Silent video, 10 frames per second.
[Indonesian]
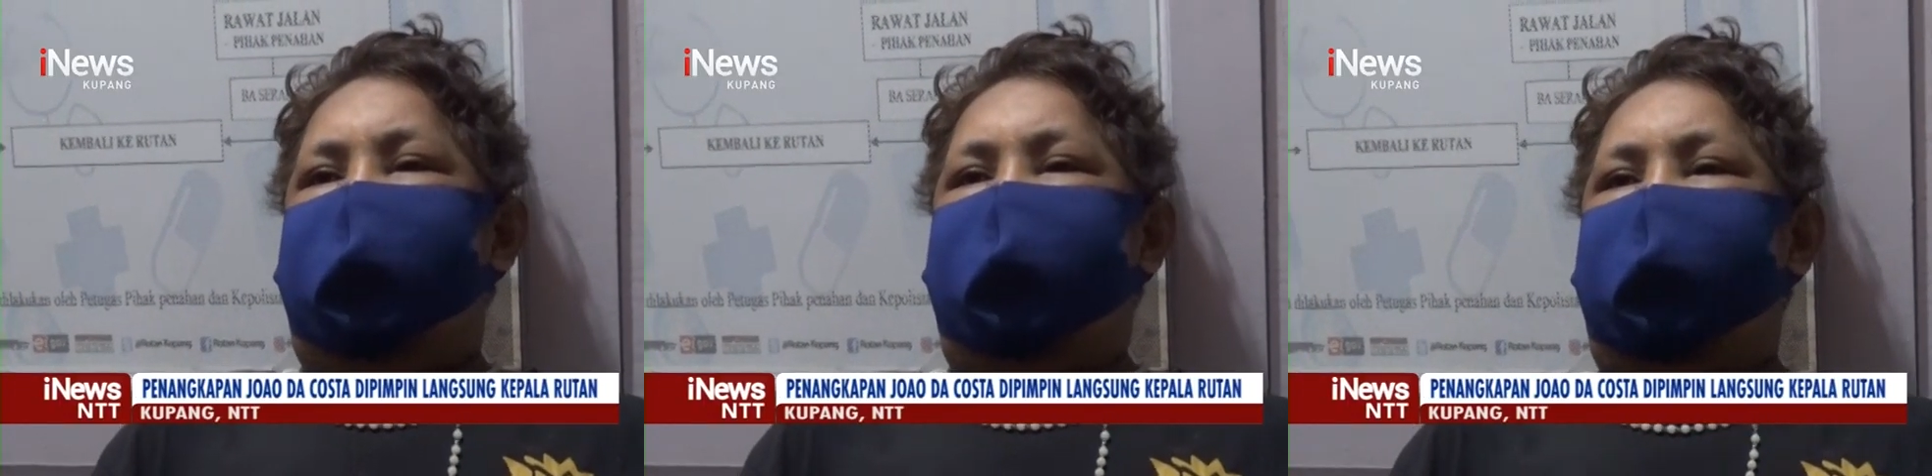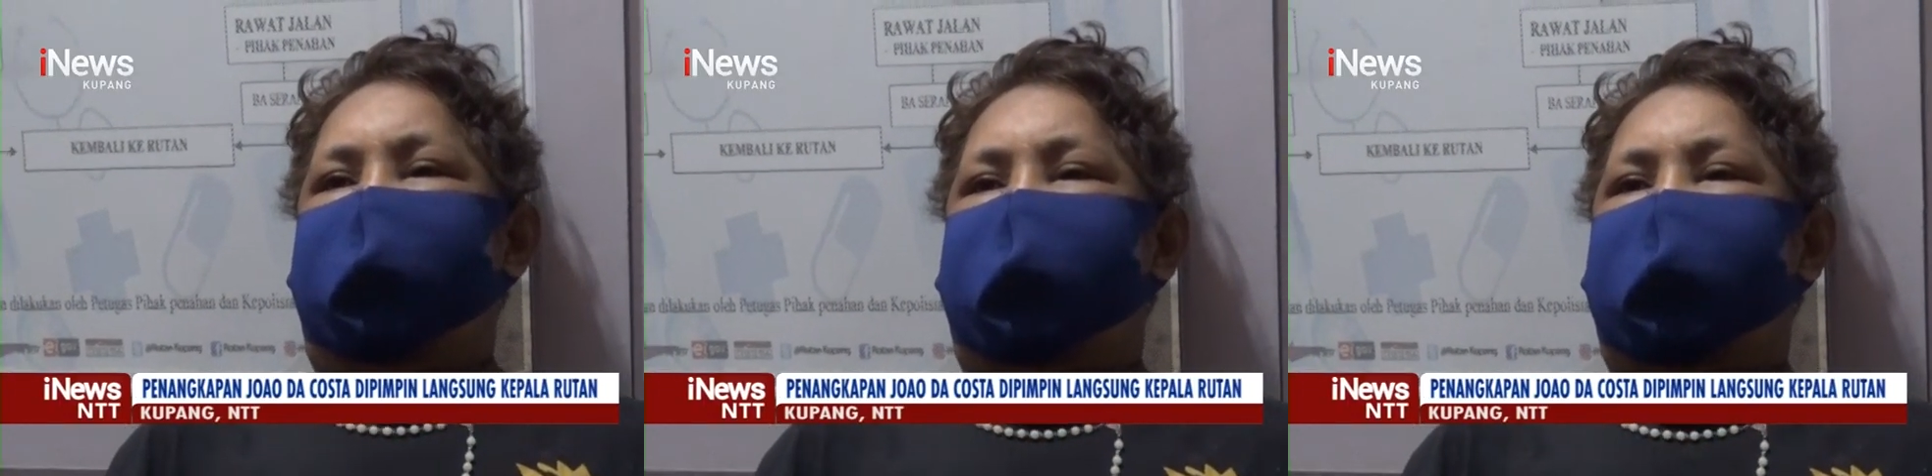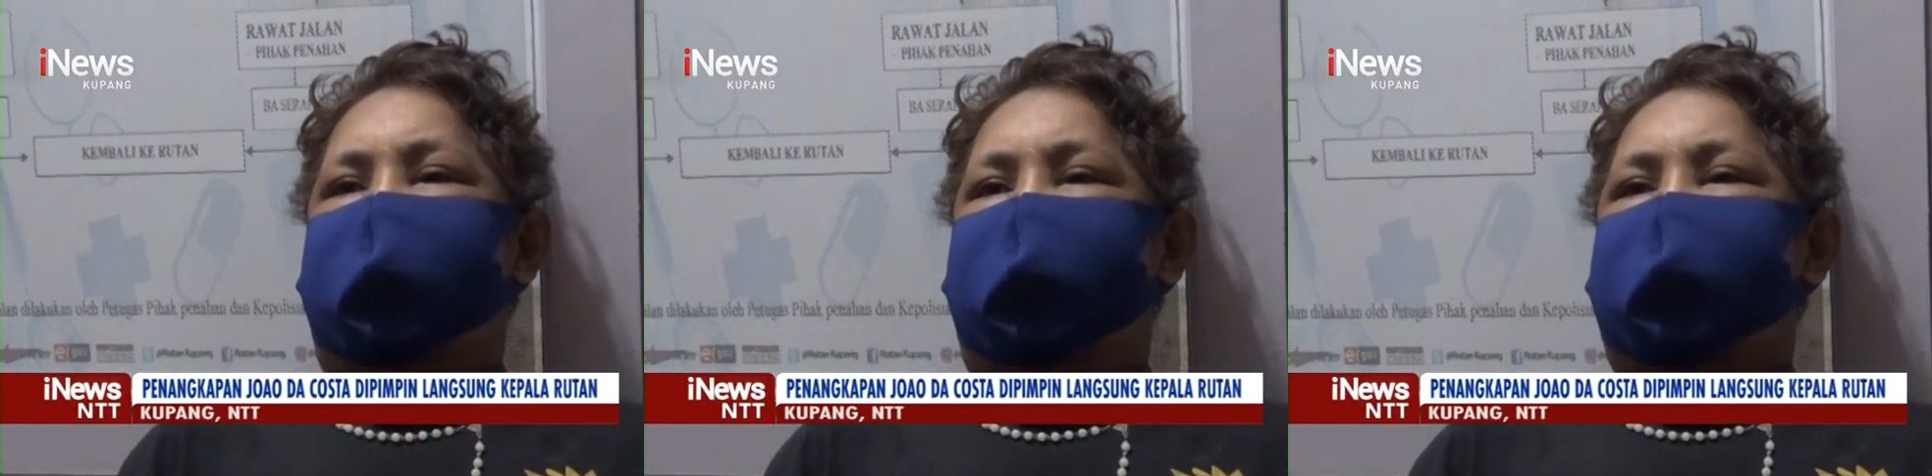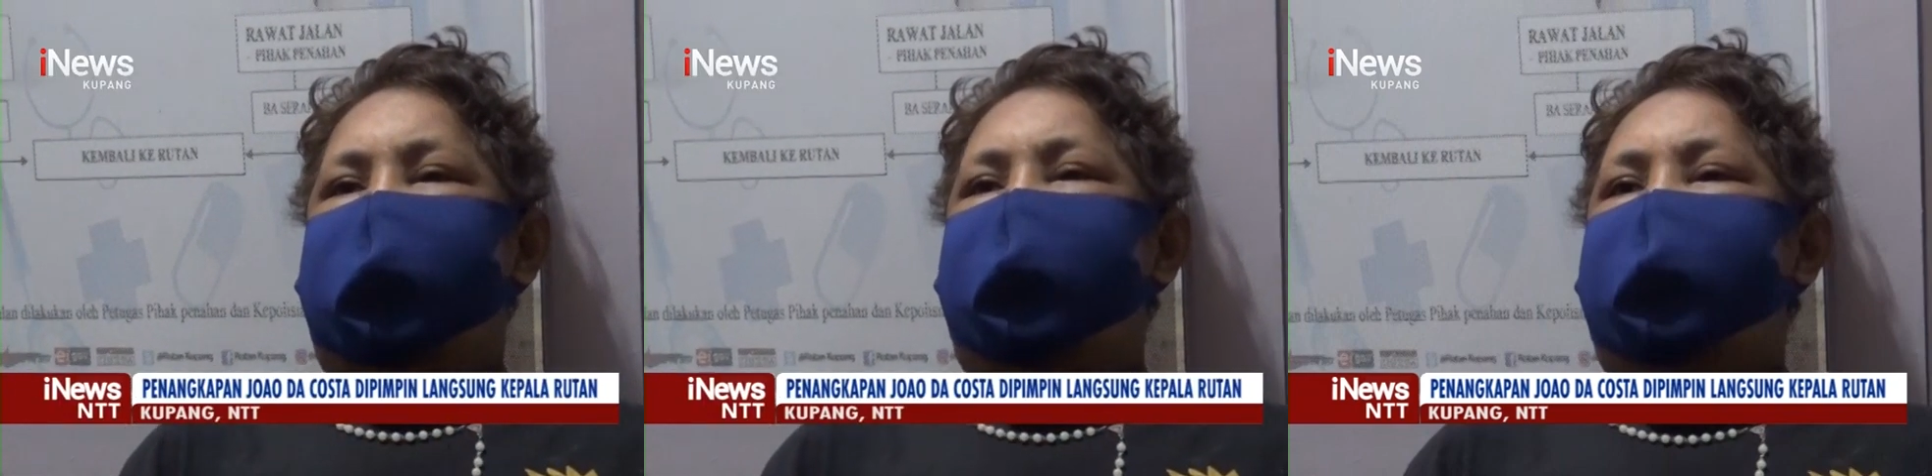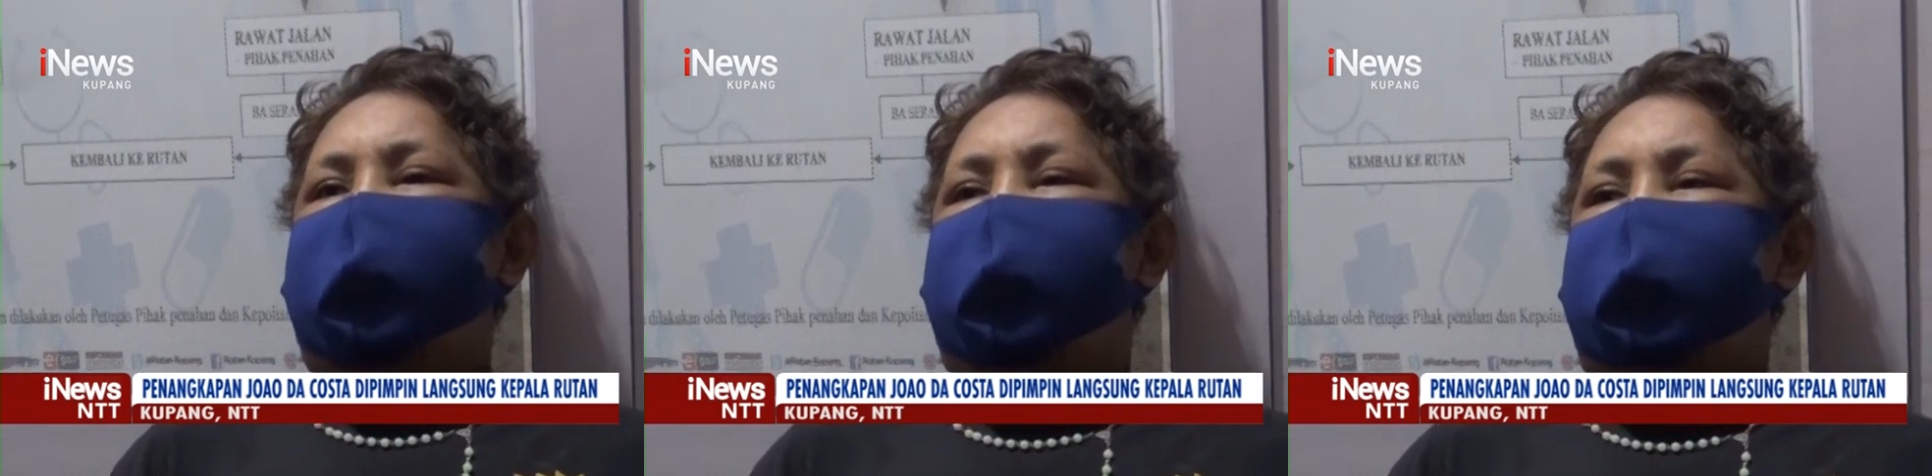Kelas 2B Kupang
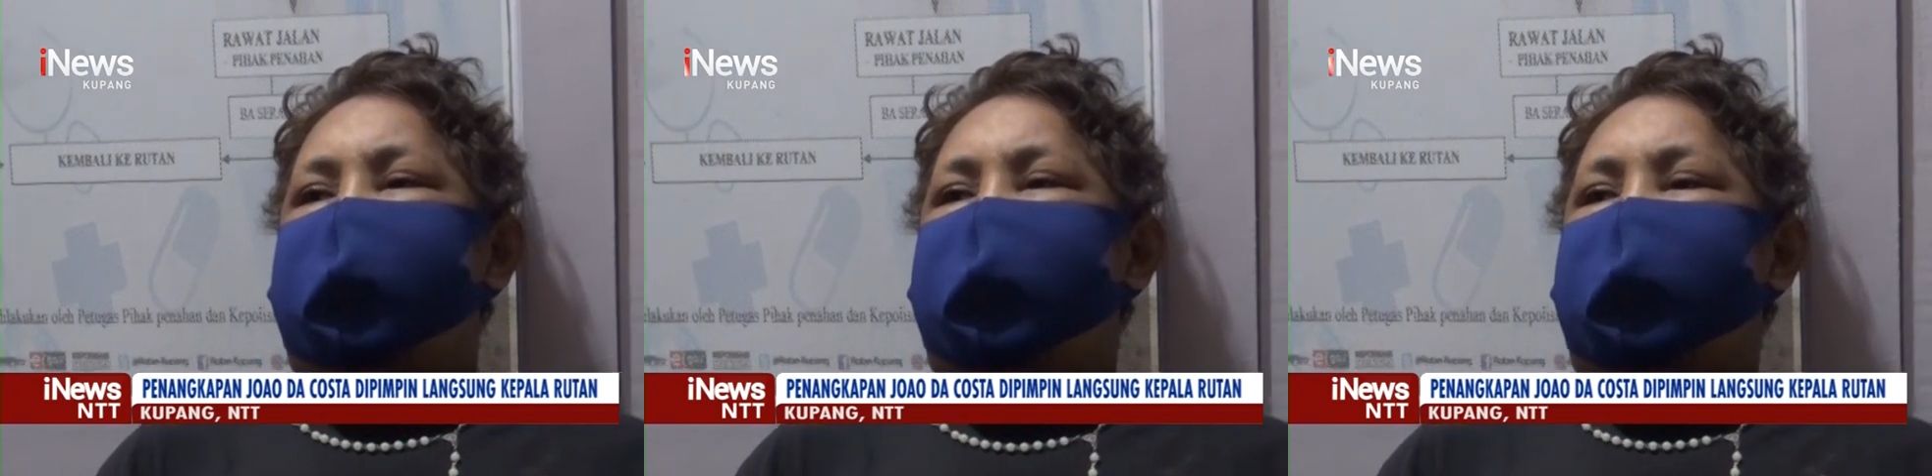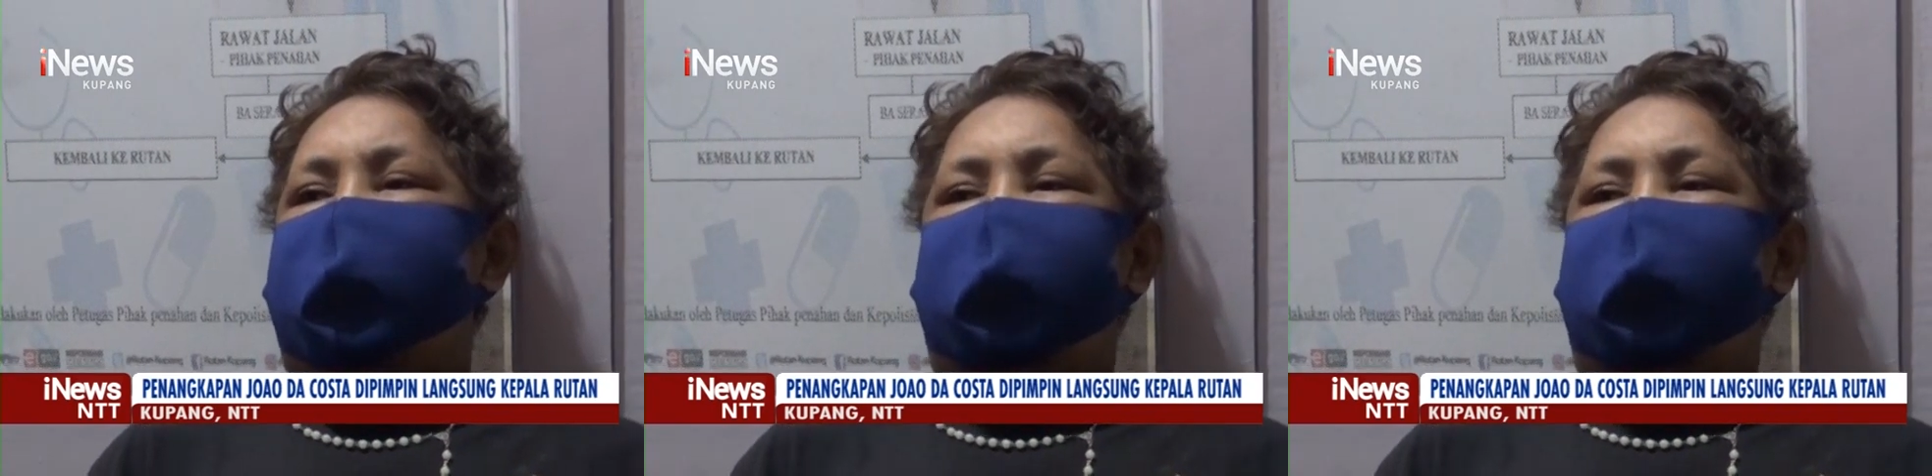Muhammad Rizal